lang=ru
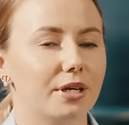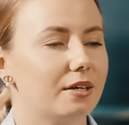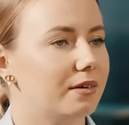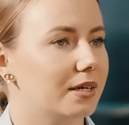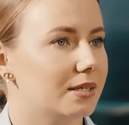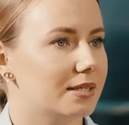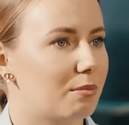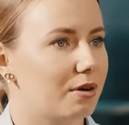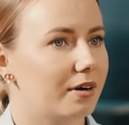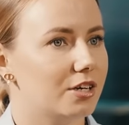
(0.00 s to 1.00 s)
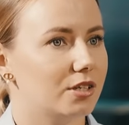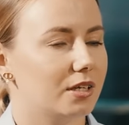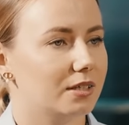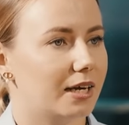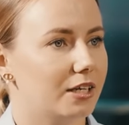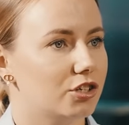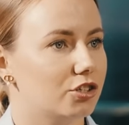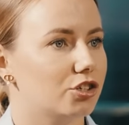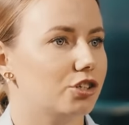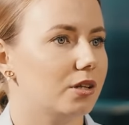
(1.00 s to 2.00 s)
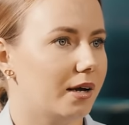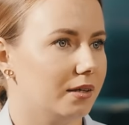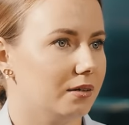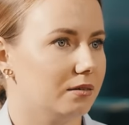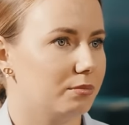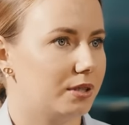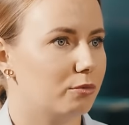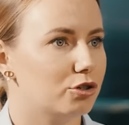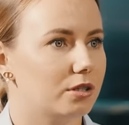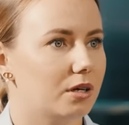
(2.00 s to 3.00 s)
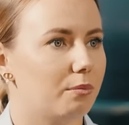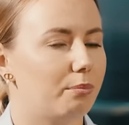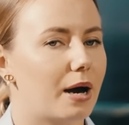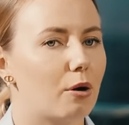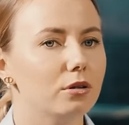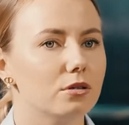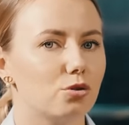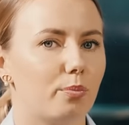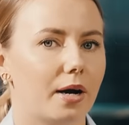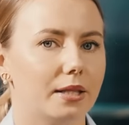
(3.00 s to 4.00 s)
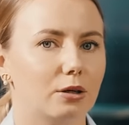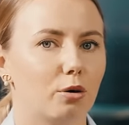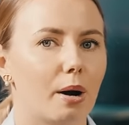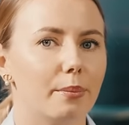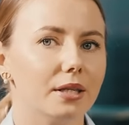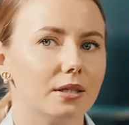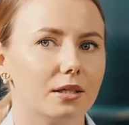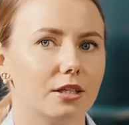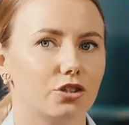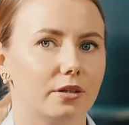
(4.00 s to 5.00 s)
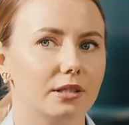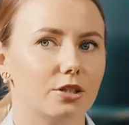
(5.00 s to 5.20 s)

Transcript: Первое, самое важное, это, конечно же, желание. Потому что порой наступает такой момент, когда человек